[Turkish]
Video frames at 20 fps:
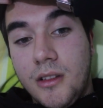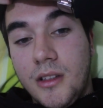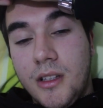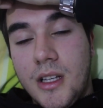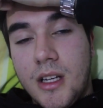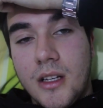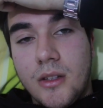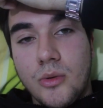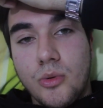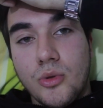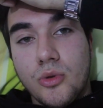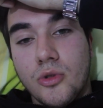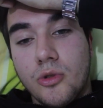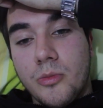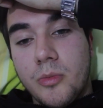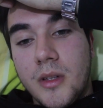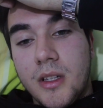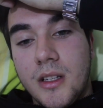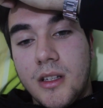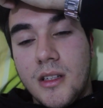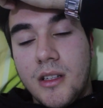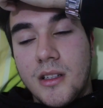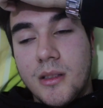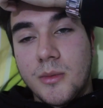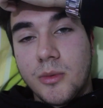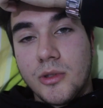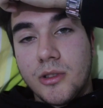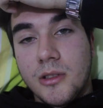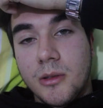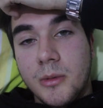Yani 110 beygirlik
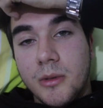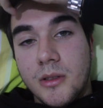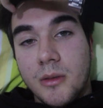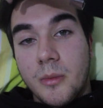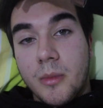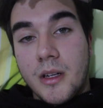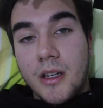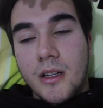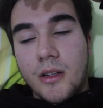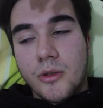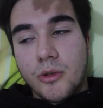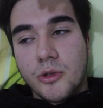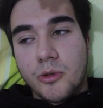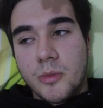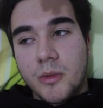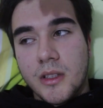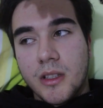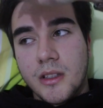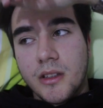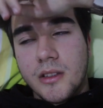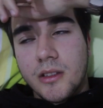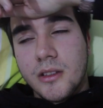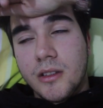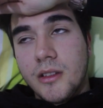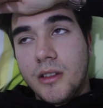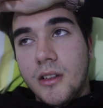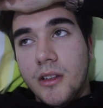model bir de bayağı hoşuma gitti.